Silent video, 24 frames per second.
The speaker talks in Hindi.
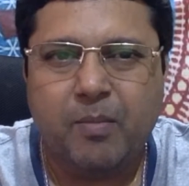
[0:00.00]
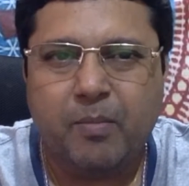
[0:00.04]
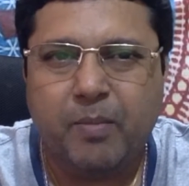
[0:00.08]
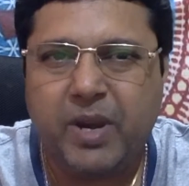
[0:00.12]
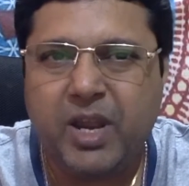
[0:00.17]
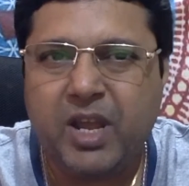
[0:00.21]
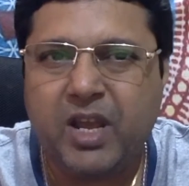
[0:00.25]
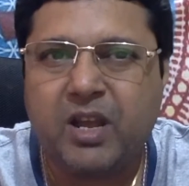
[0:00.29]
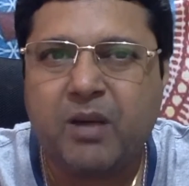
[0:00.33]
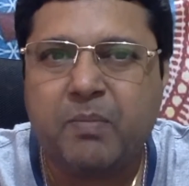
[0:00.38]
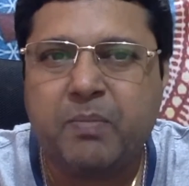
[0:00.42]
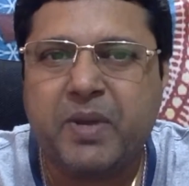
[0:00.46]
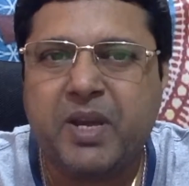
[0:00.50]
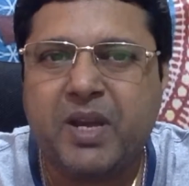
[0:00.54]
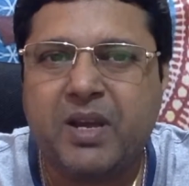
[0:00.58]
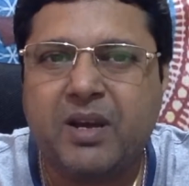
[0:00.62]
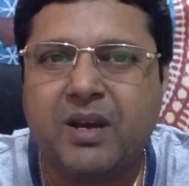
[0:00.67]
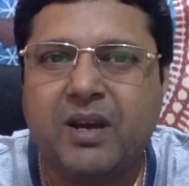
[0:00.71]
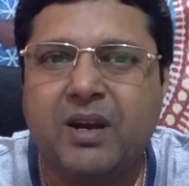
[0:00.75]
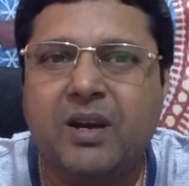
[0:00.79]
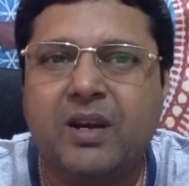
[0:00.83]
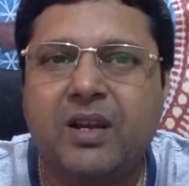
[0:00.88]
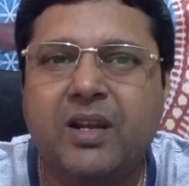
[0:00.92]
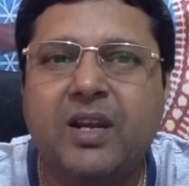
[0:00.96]
ब्रेकअप के
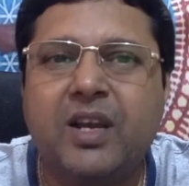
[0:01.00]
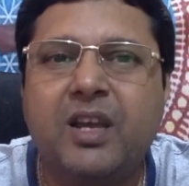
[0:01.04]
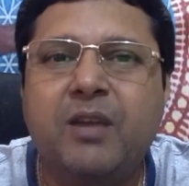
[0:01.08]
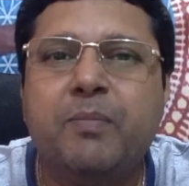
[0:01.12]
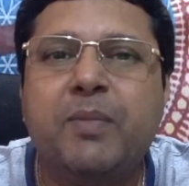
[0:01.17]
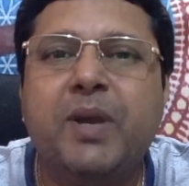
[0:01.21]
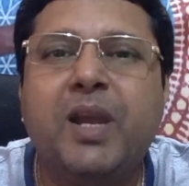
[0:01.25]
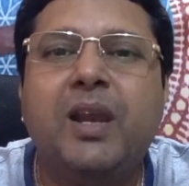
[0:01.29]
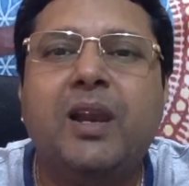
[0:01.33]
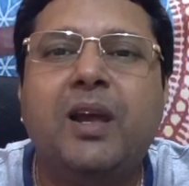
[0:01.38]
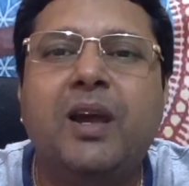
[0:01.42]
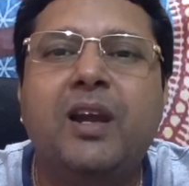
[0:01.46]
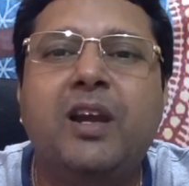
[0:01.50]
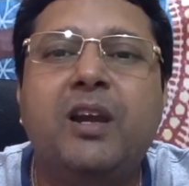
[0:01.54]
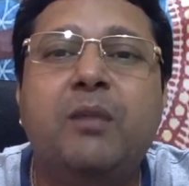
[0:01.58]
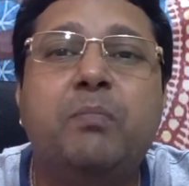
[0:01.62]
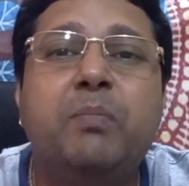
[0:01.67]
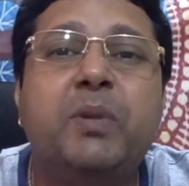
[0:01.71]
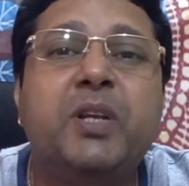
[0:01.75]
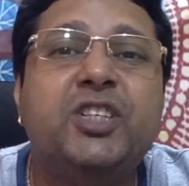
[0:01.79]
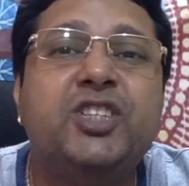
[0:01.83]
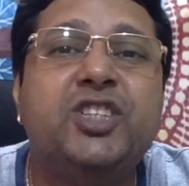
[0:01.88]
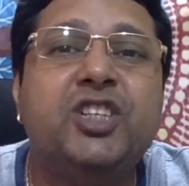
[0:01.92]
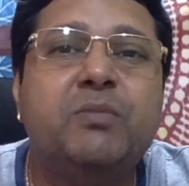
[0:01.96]
कारण कई महिलाएं
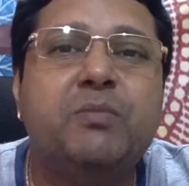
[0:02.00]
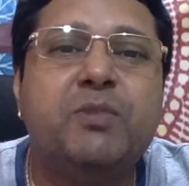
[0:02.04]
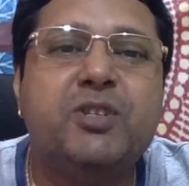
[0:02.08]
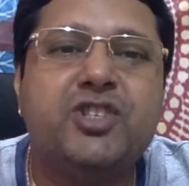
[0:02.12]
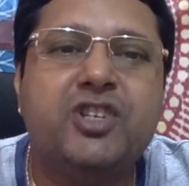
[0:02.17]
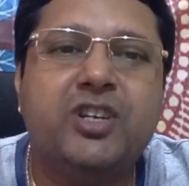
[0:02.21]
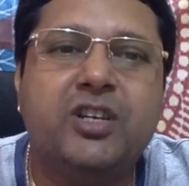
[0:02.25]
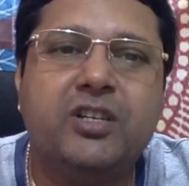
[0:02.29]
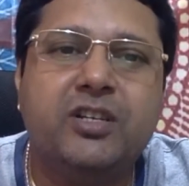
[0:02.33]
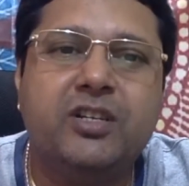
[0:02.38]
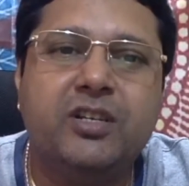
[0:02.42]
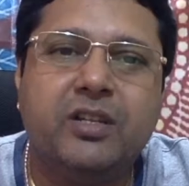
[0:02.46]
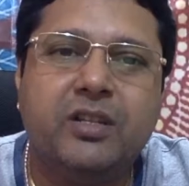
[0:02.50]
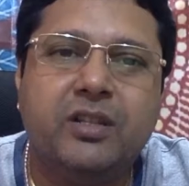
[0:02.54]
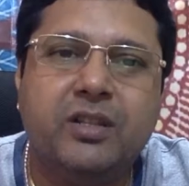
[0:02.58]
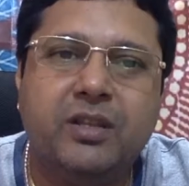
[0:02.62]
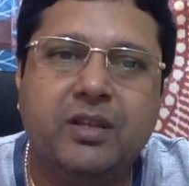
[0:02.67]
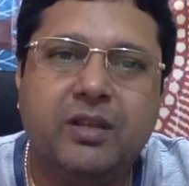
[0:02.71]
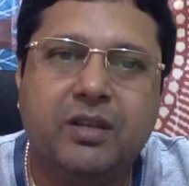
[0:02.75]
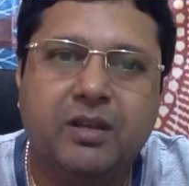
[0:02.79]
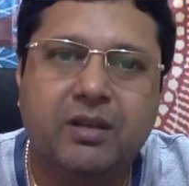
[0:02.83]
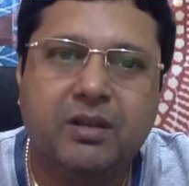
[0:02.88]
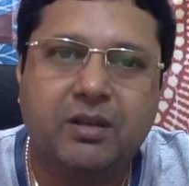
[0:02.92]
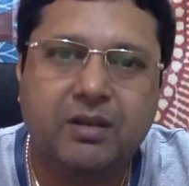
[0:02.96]
डिप्रेशन में चली जाती
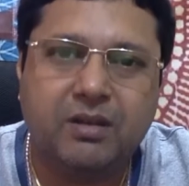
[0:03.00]
हैं